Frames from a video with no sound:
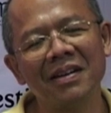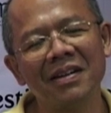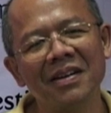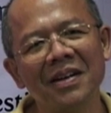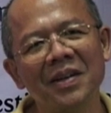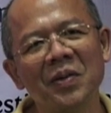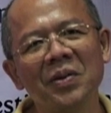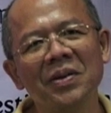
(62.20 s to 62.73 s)

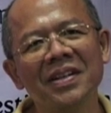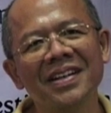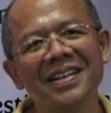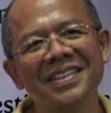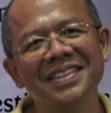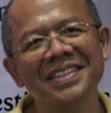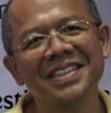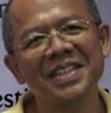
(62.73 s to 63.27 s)
tingkat dunia,
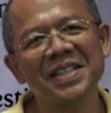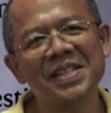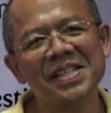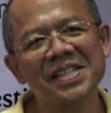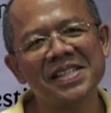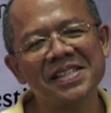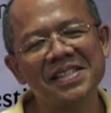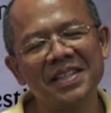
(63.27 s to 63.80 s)

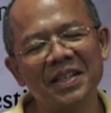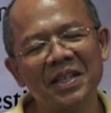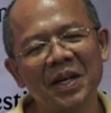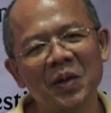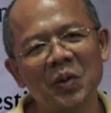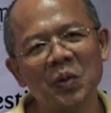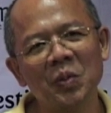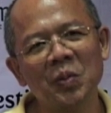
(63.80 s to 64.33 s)

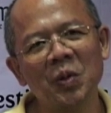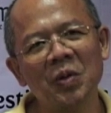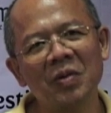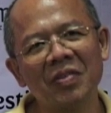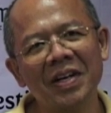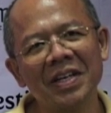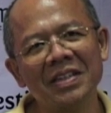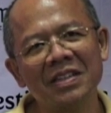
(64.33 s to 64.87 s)
sehingga Ubud
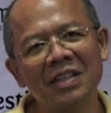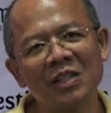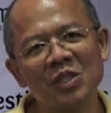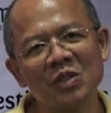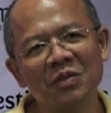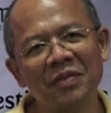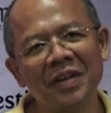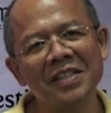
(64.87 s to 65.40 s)

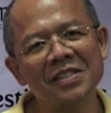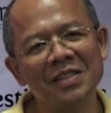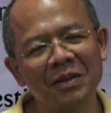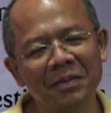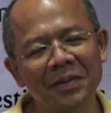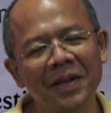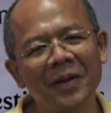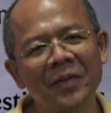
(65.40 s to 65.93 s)
Writers
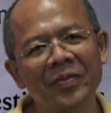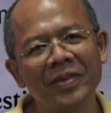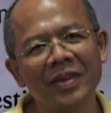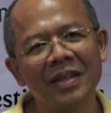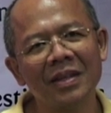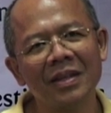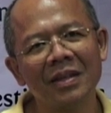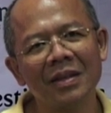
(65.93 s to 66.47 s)
Festival
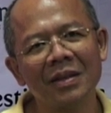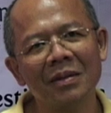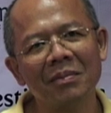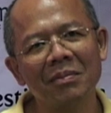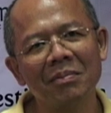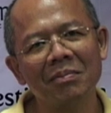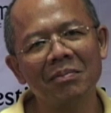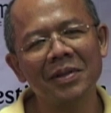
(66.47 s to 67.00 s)

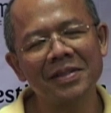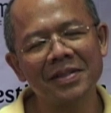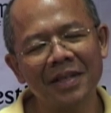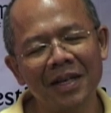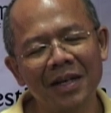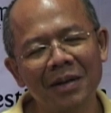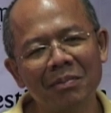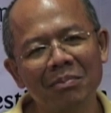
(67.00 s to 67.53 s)

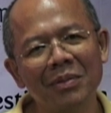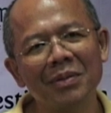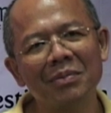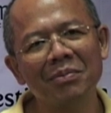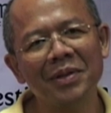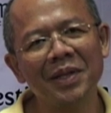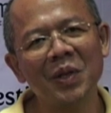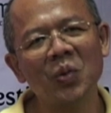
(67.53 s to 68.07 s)
bisa
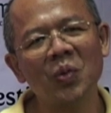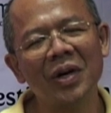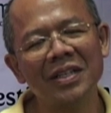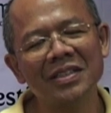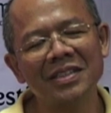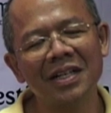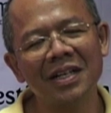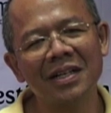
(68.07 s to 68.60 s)
memberi
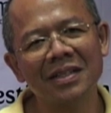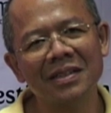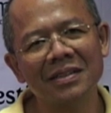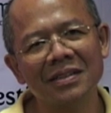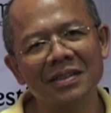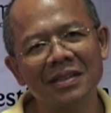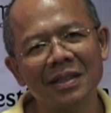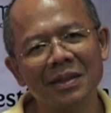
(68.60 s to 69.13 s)
wajah
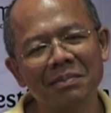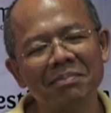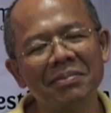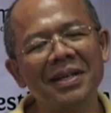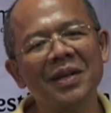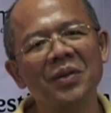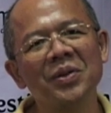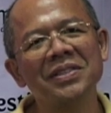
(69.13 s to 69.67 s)

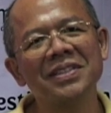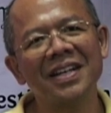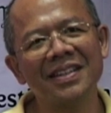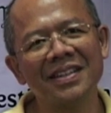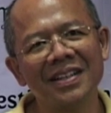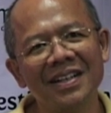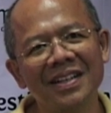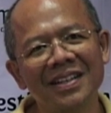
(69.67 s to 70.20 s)

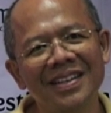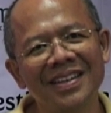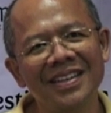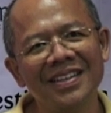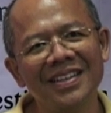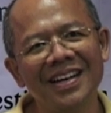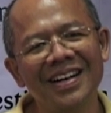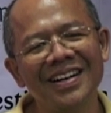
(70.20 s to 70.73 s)
pariwisata
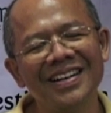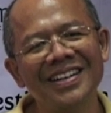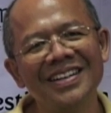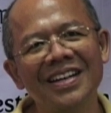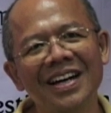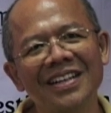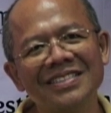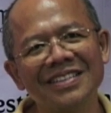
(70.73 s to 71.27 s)
yang
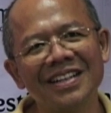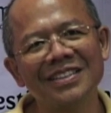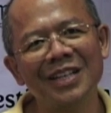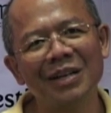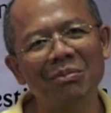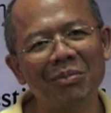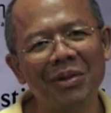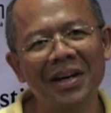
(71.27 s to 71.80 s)
tidak
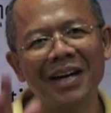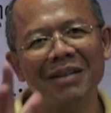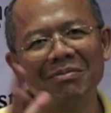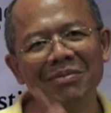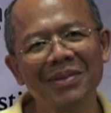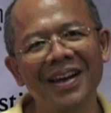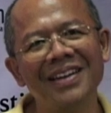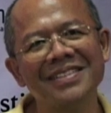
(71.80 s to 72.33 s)
saja
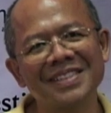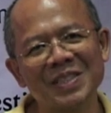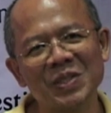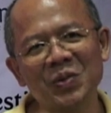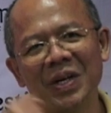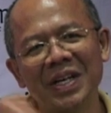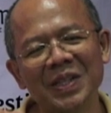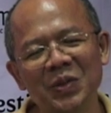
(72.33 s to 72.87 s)
mengambil
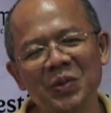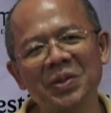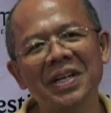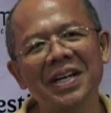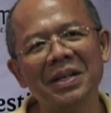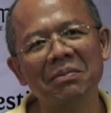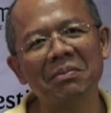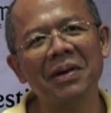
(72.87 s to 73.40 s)
sesuatu
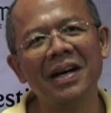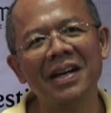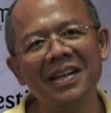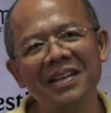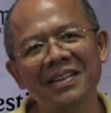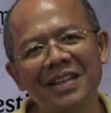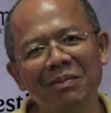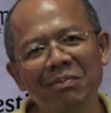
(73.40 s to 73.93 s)
dari
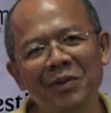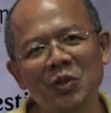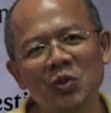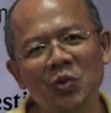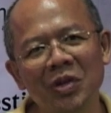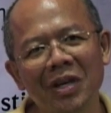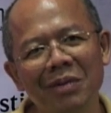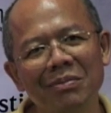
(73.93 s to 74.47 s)
Bali tapi
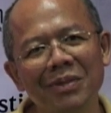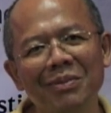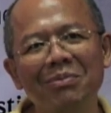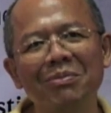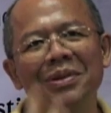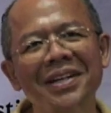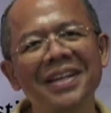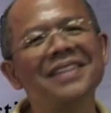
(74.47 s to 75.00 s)
juga
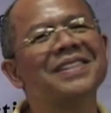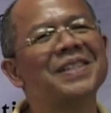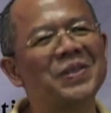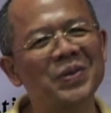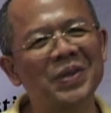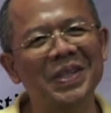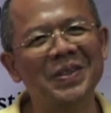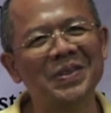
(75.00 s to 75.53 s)
memberi
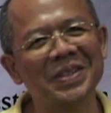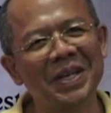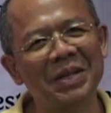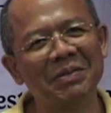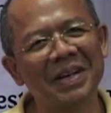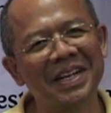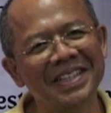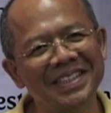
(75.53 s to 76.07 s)
sesuatu dari
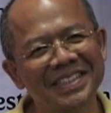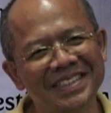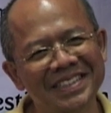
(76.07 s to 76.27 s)
Bali.